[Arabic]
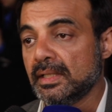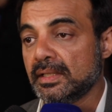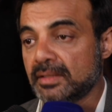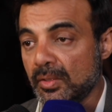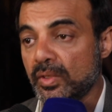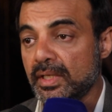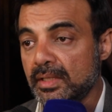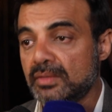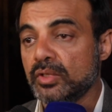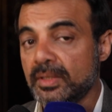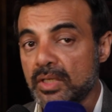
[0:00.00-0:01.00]

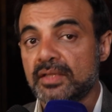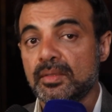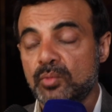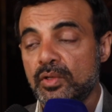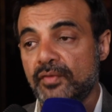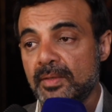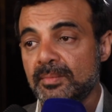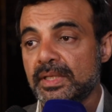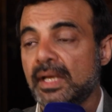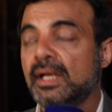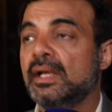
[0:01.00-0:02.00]
التوقيت ويقدموا الفيلم
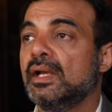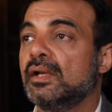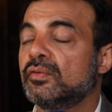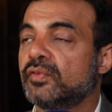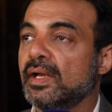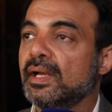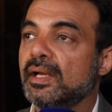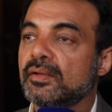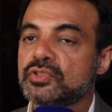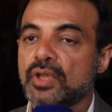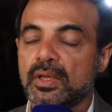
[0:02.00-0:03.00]
ده
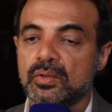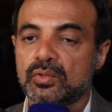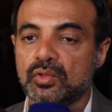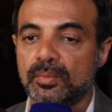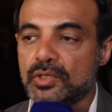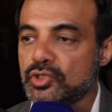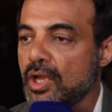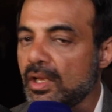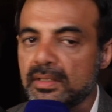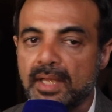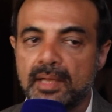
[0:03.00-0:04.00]
فشهر اكتوبر
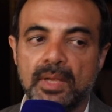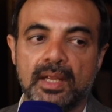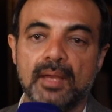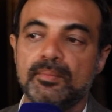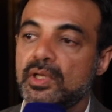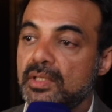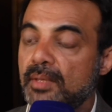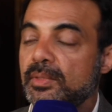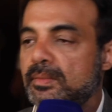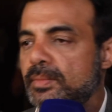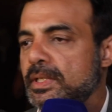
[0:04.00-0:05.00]
شهر دايما كان
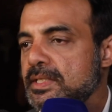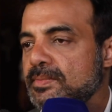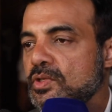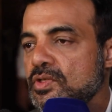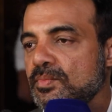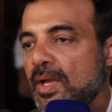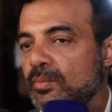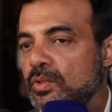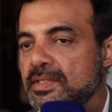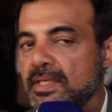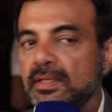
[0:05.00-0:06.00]
بيرتبط بالنسبه للاستاذ محمود
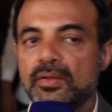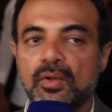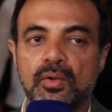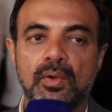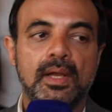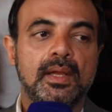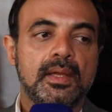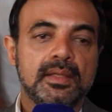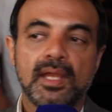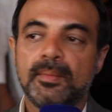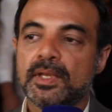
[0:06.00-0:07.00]
ياسين ان هو
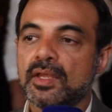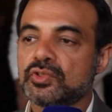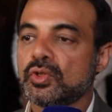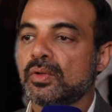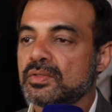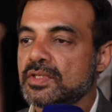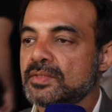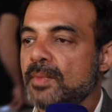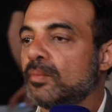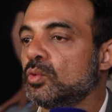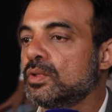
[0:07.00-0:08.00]
دايما نشعر ان الاستاذ
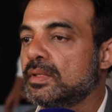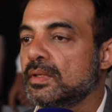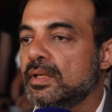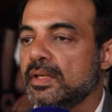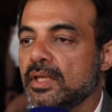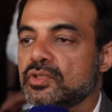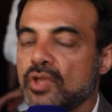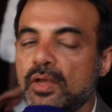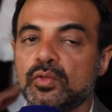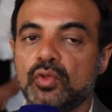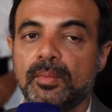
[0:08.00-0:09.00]
محمود يجي
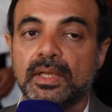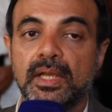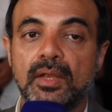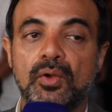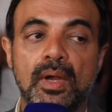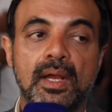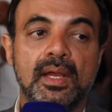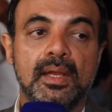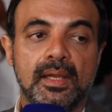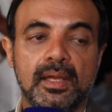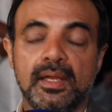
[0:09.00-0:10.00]
شهر اكتوبر ليه هو
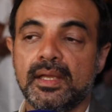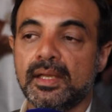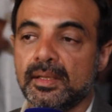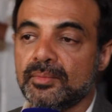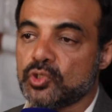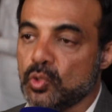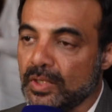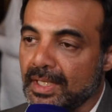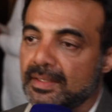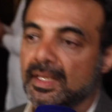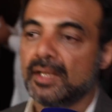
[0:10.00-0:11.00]
آه، مشغول
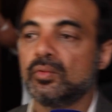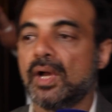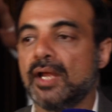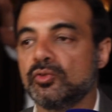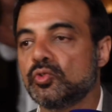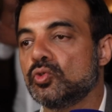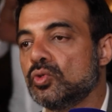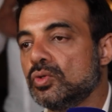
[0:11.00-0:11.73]
جدا وعنده